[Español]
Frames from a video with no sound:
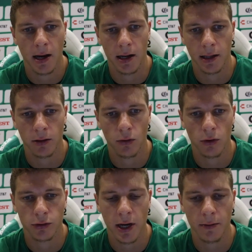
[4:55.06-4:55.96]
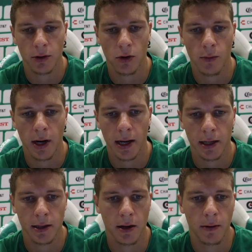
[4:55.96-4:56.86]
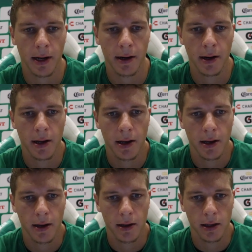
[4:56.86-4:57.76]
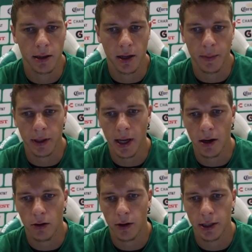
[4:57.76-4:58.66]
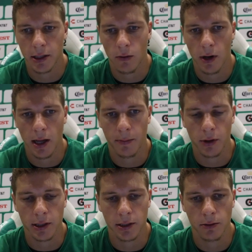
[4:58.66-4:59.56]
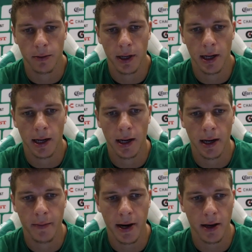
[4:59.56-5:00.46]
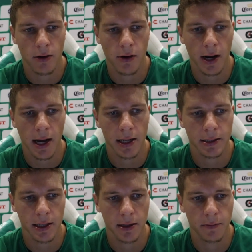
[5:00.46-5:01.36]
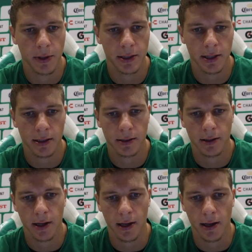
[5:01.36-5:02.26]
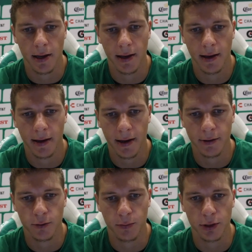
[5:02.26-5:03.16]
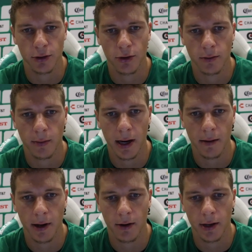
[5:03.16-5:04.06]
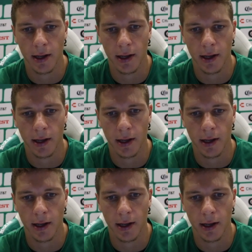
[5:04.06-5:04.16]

a tanto los árbitros como a la gente del bar interpretar ¿no? en esas jugadas, porque si vos ves la, imagen congelada, sí, piensas que, es un pisotón bárbaro